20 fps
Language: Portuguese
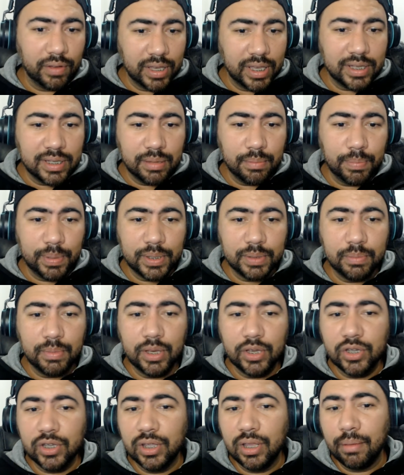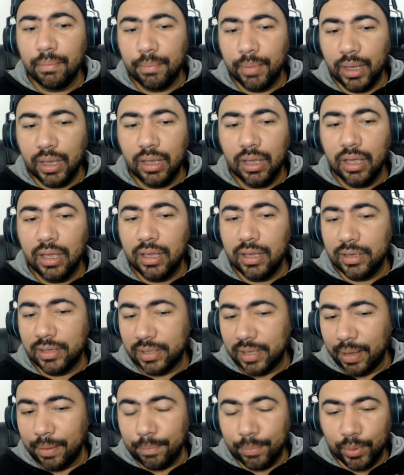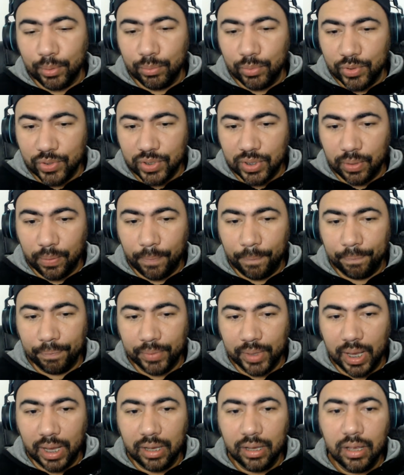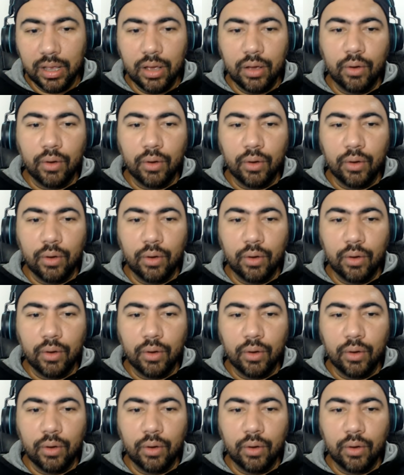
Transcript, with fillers: que simplesmente também que está em promoção, tá?